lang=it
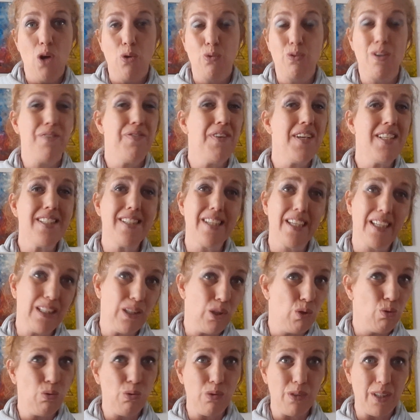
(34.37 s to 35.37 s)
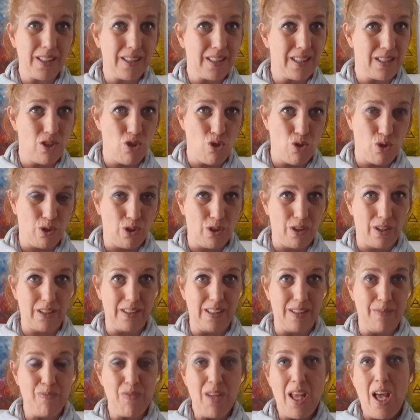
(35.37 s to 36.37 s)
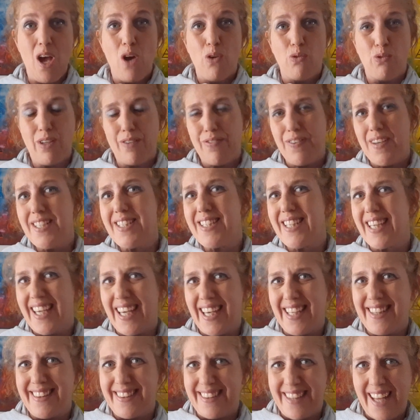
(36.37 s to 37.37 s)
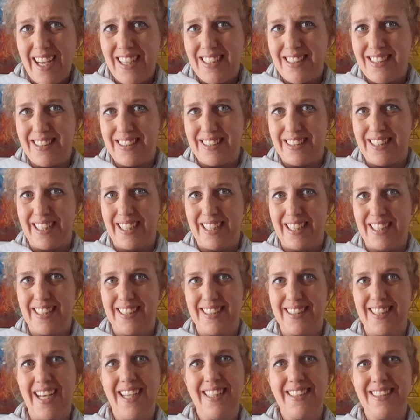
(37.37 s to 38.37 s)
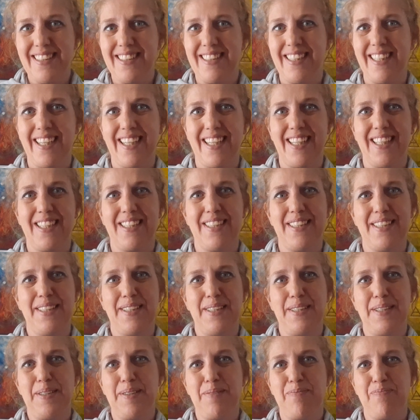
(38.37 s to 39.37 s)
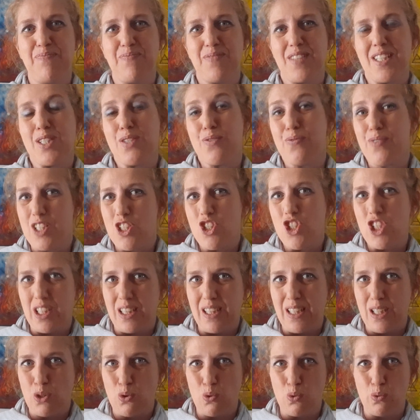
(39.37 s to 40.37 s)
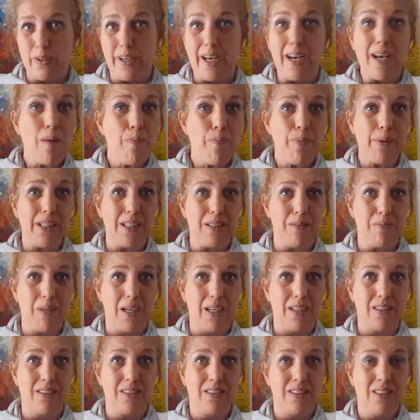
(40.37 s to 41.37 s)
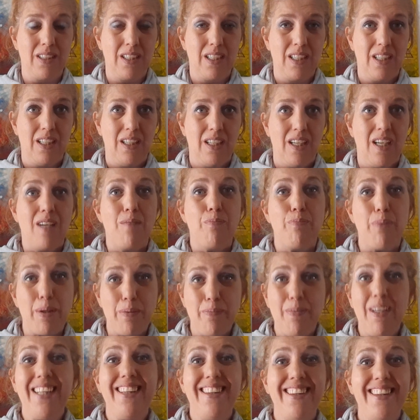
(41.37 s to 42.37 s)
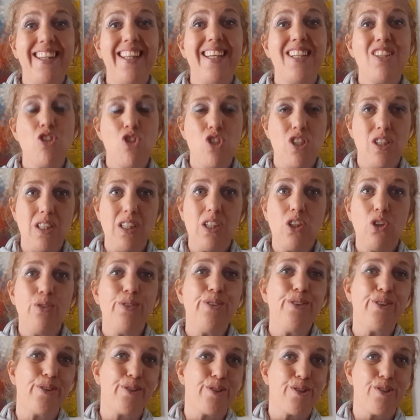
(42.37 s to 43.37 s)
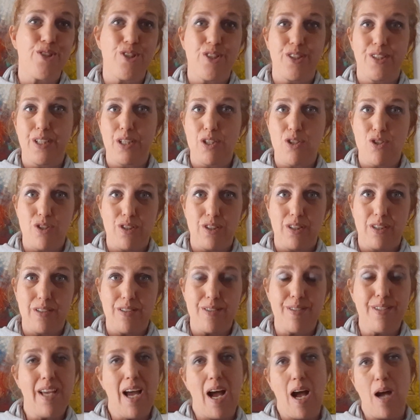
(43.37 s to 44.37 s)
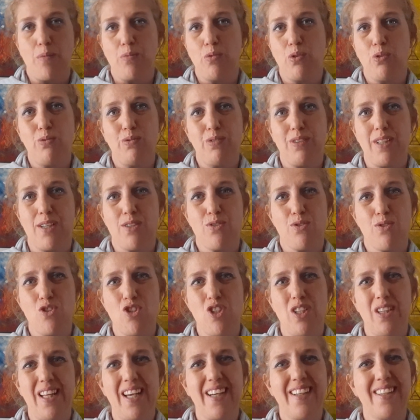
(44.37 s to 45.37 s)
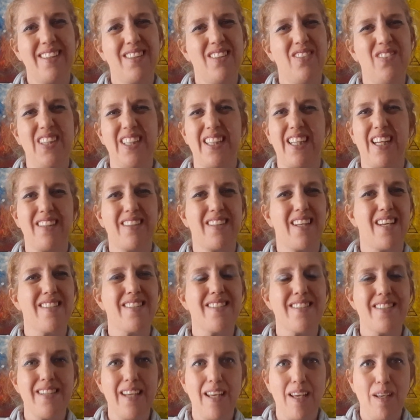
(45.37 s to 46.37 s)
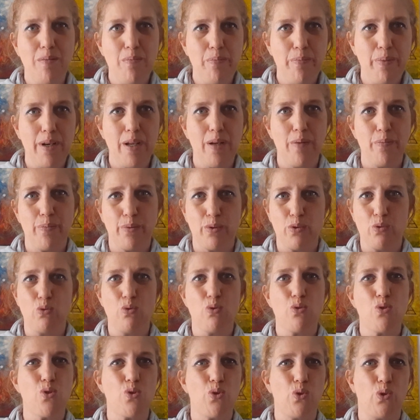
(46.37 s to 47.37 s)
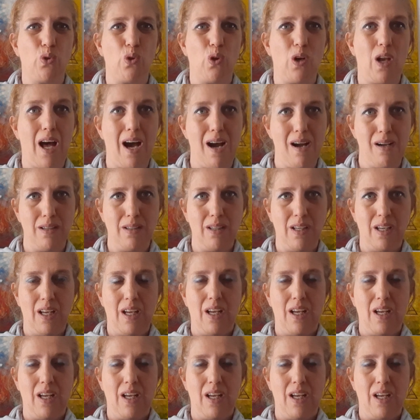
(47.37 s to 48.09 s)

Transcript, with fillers: una festa che dura tre giorni, una festa che ha tante, tante eh, sfaccettature. La prima, permetterci di conoscerci. Siamo una società che è diventata sempre più sola